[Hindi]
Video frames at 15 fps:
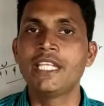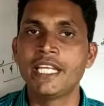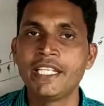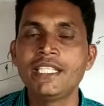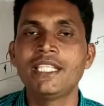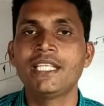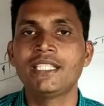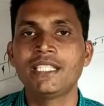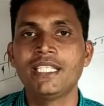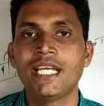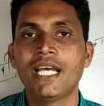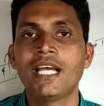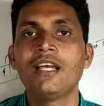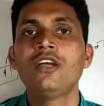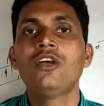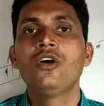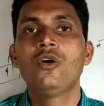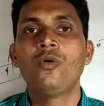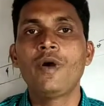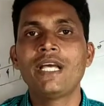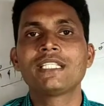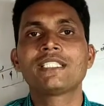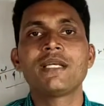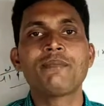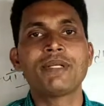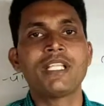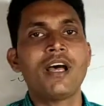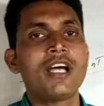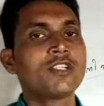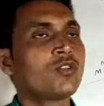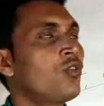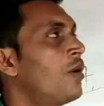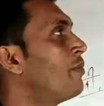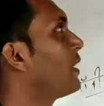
नहीं देती है ऐसे पदार्थ को हम